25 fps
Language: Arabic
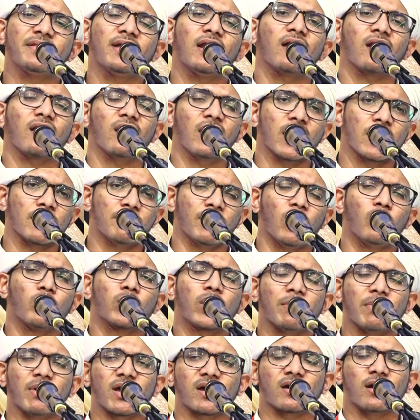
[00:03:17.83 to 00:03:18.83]
الغائب أو
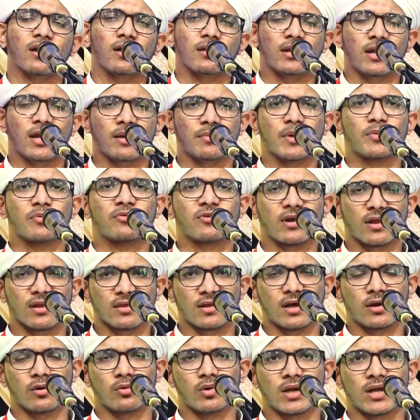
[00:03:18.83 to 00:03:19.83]
كما قال النبي صلى
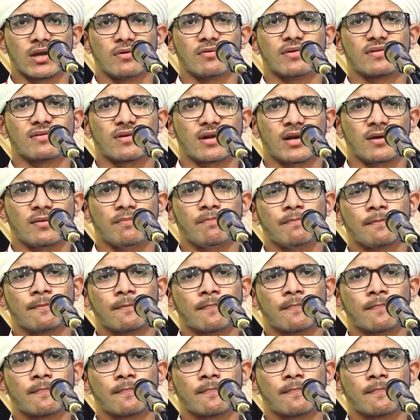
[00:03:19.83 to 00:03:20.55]
الله عليه وسلم